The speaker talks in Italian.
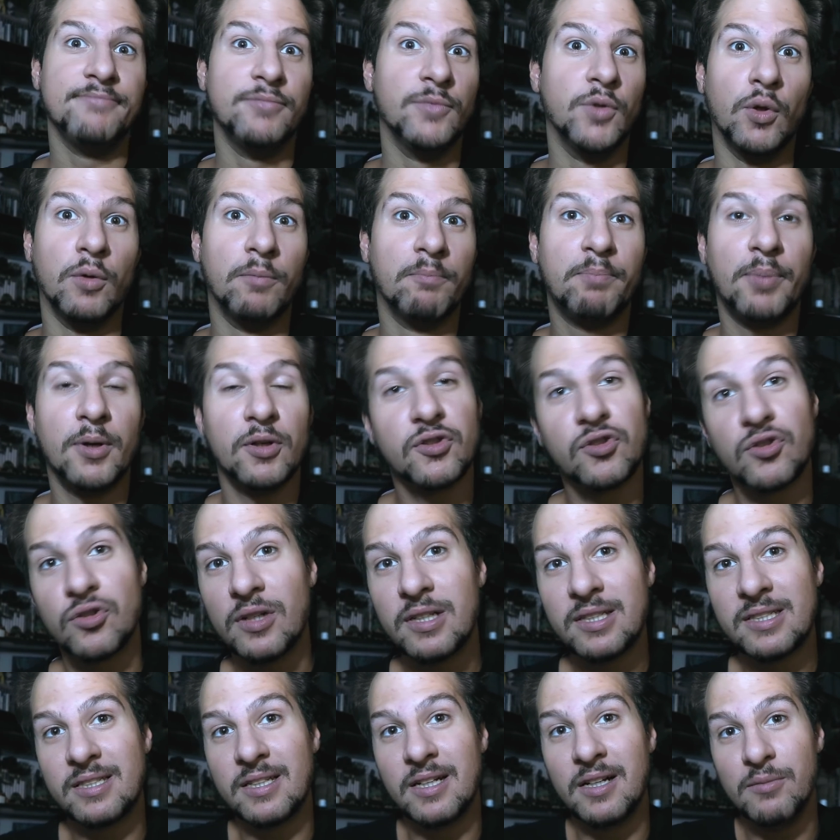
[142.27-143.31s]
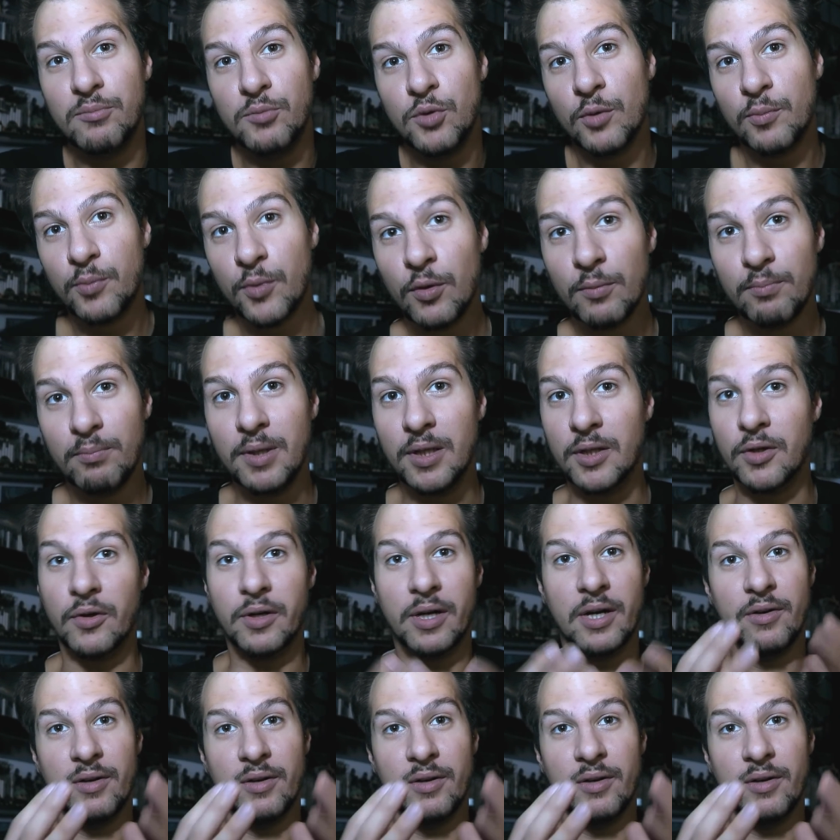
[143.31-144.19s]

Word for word: non possono essere il mio pubblico,